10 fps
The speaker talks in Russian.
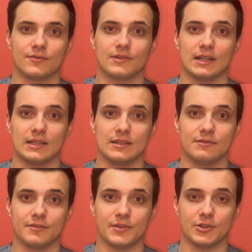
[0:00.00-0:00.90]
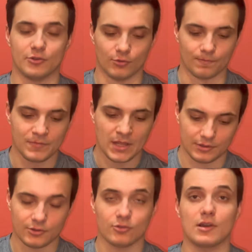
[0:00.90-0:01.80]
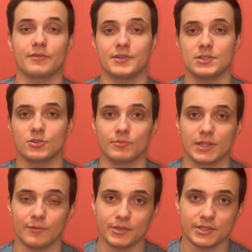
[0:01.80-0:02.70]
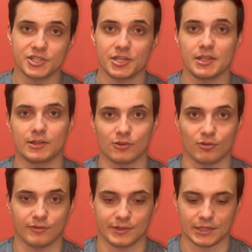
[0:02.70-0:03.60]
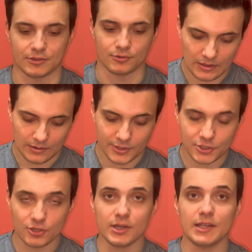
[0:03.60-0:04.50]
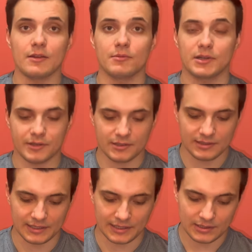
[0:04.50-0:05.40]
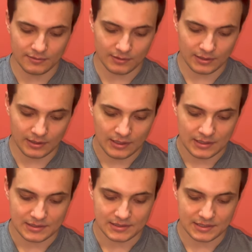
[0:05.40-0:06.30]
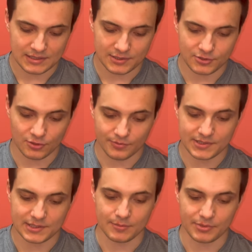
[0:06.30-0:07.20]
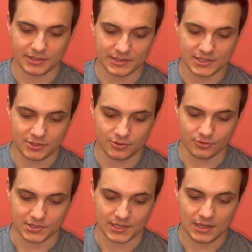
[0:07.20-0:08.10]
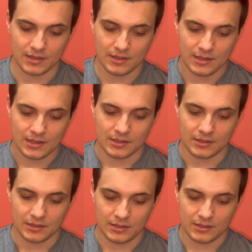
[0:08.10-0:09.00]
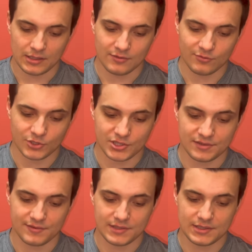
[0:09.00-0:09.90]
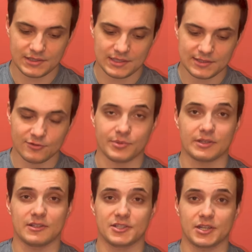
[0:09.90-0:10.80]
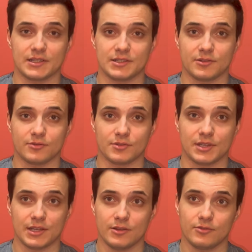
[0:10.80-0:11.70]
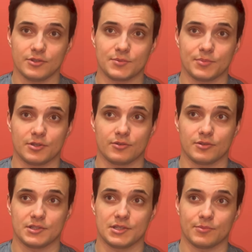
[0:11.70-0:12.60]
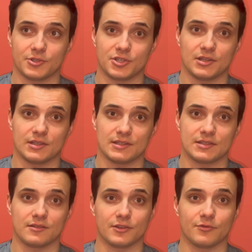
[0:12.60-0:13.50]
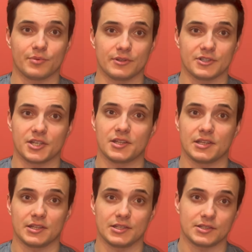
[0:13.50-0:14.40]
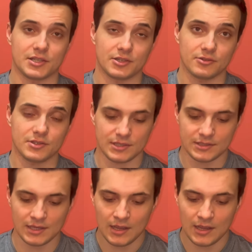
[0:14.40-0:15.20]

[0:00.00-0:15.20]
вклада в эфириум. Но, как видите, у меня в приложении такого нету. еще, как я вам говорил до этого, здесь есть опция «Пригласить друзей». И, как вы можете видеть, если вы приглашаете друзей, то есть переходите по чьей-то ссылке в приложении, регистрируетесь,